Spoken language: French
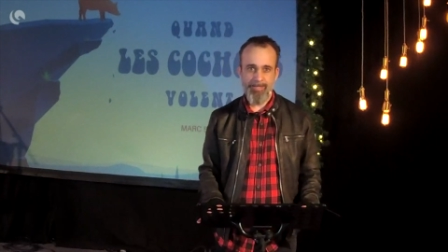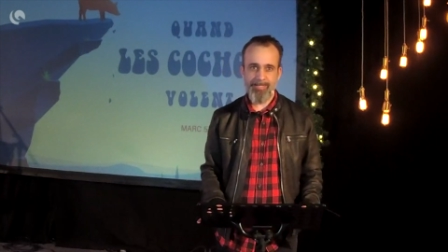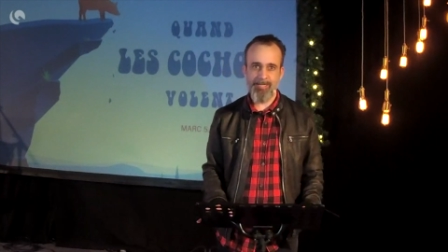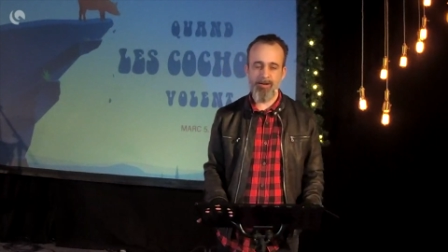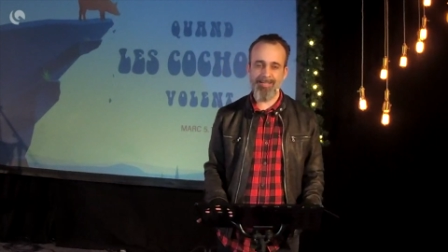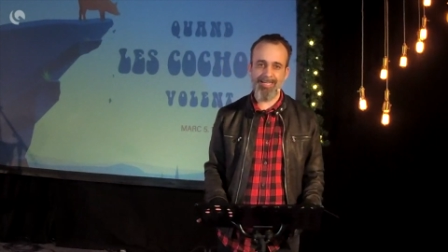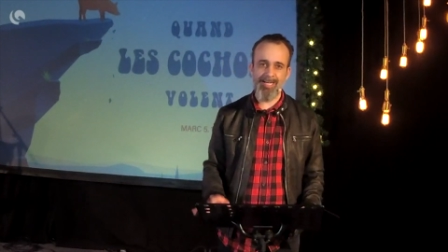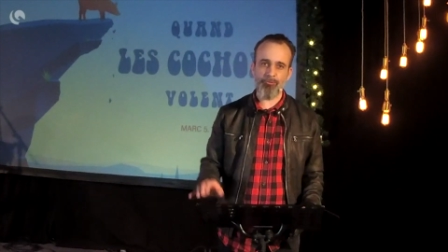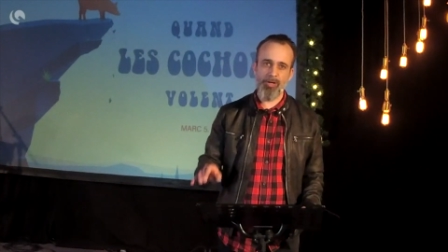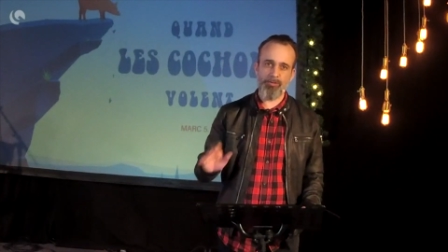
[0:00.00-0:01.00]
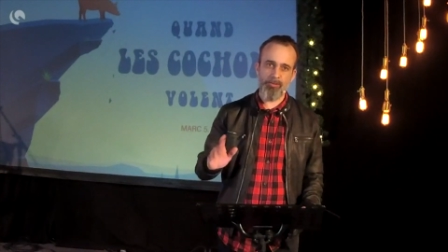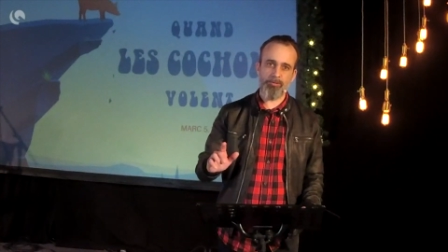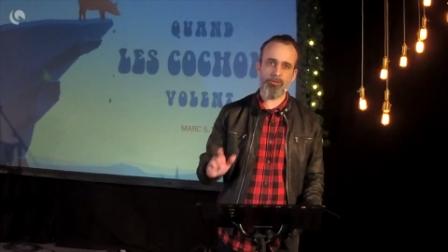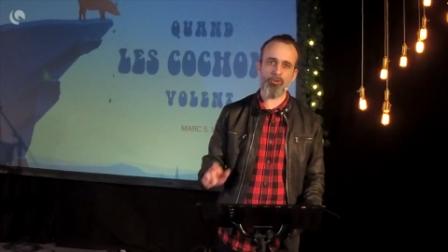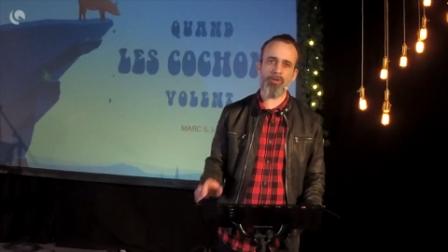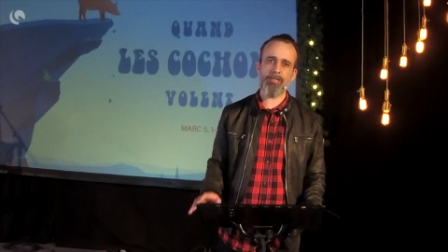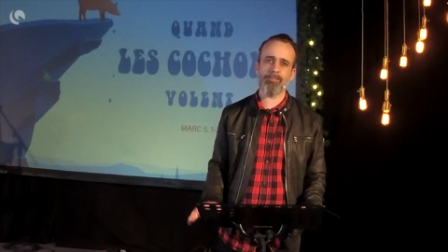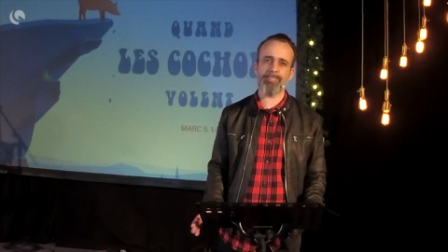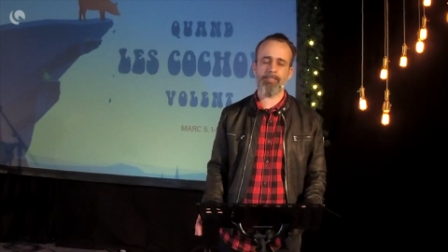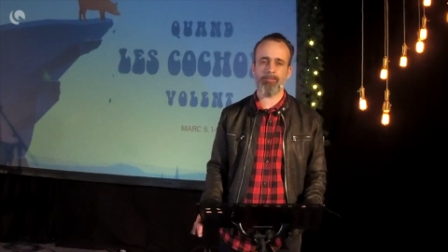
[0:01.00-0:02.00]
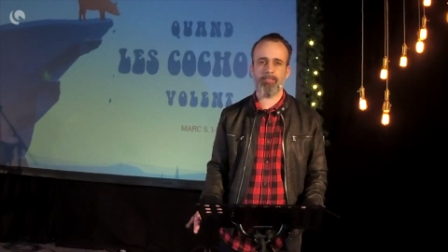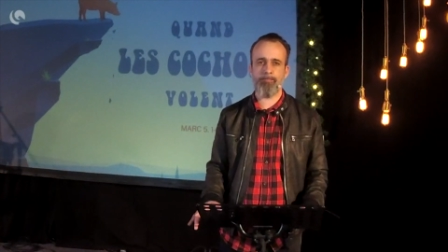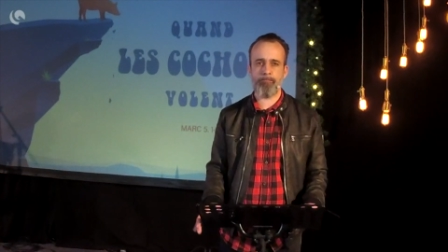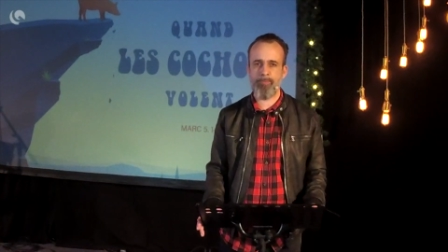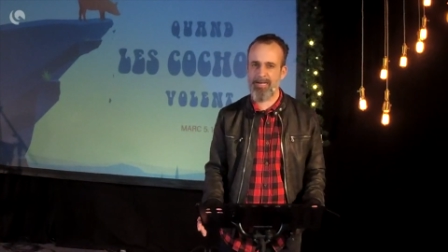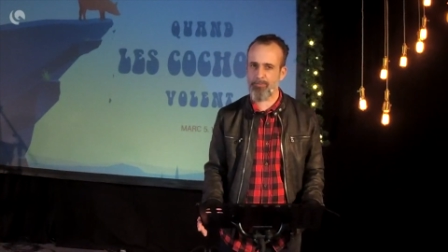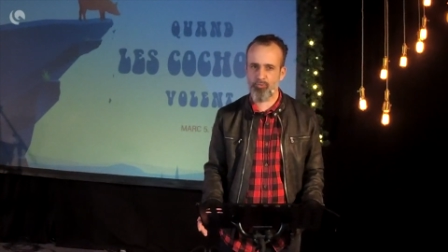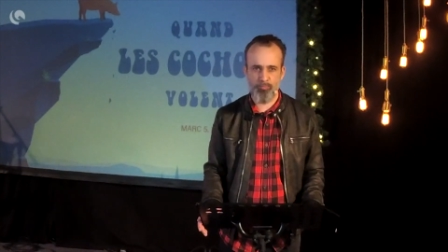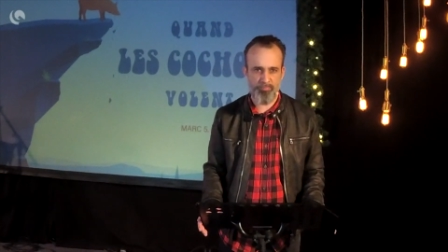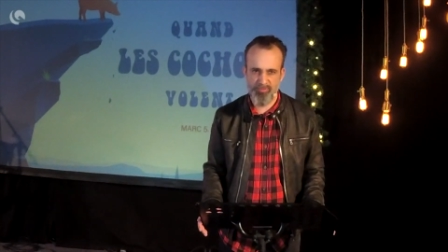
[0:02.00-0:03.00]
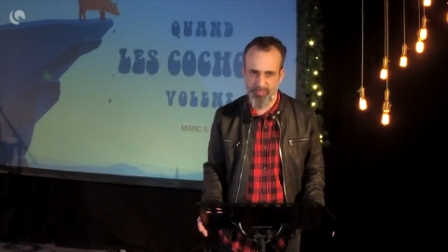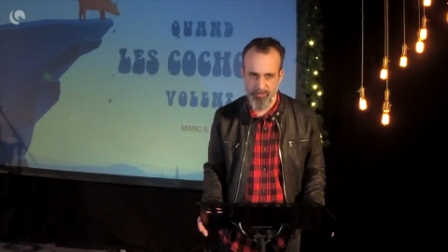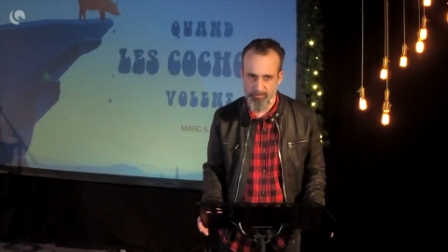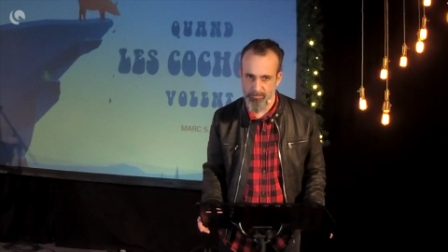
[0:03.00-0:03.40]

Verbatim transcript: D'accord Quelqu'un doit entendre ce soir que Satan n'est pas tout-puissant.